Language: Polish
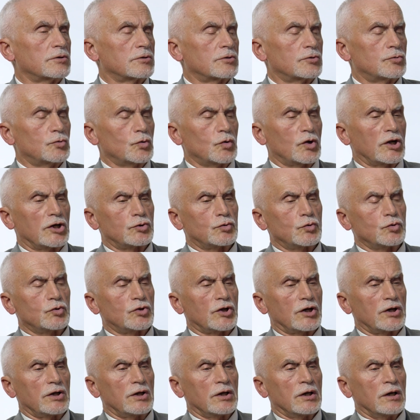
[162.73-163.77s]
która
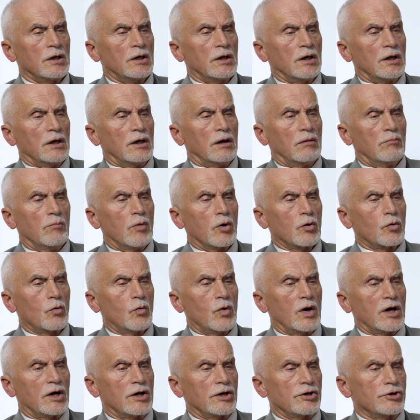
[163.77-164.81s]
tutaj
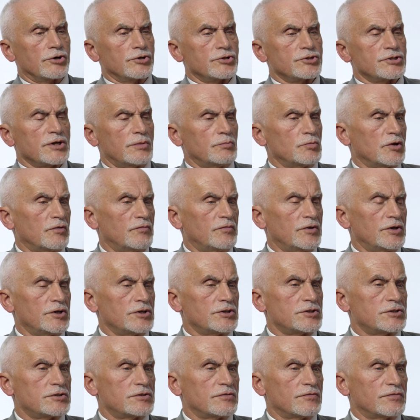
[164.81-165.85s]
mogła ze mną
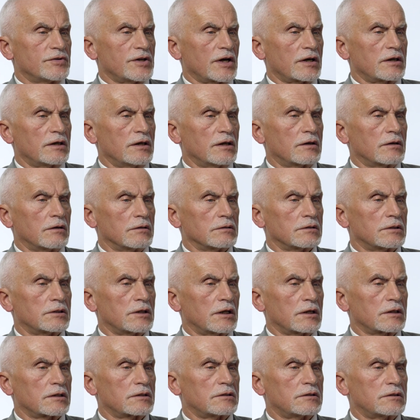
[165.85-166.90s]
wejść w taki
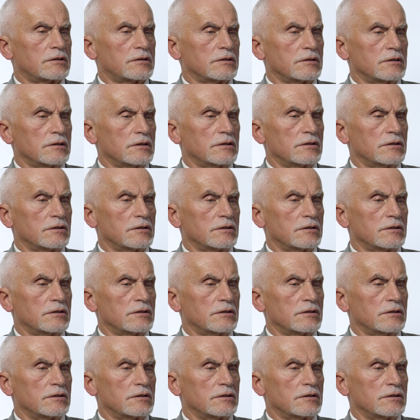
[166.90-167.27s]
kontakt